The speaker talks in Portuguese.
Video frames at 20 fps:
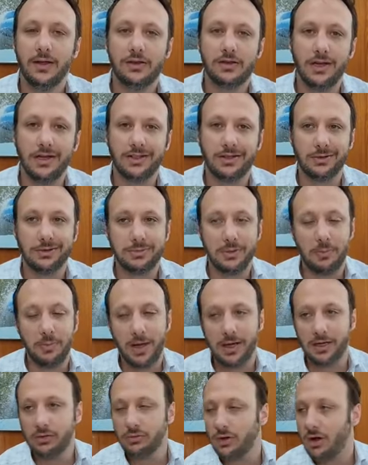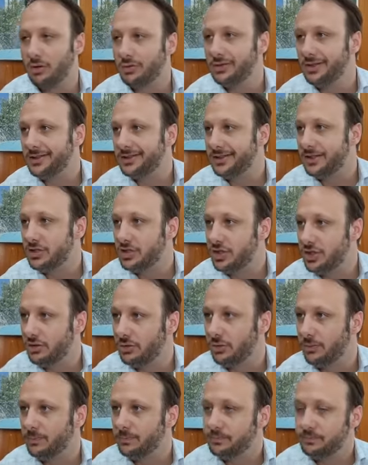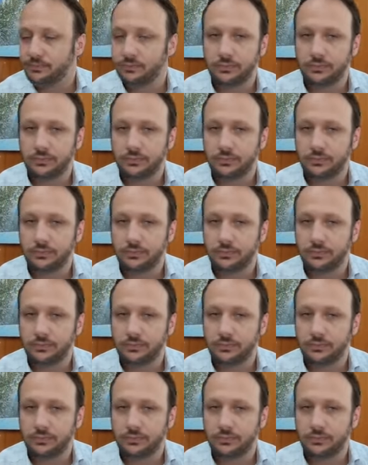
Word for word: Já estamos preparando algo nesse sentido.